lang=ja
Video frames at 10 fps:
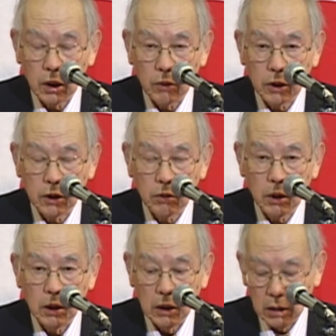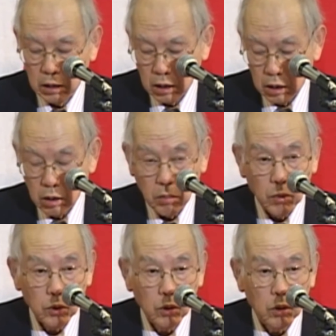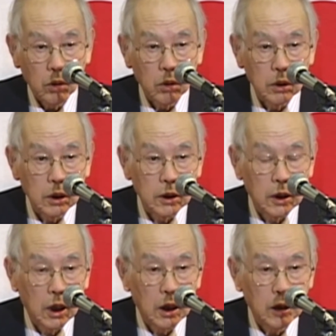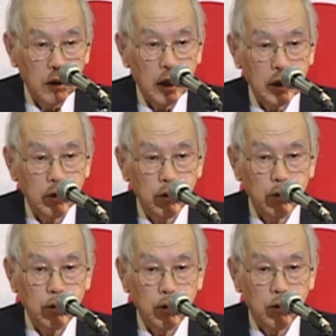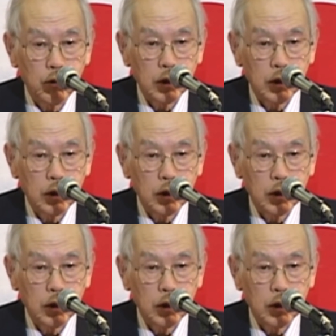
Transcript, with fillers: 私は元地震学会の会長と直後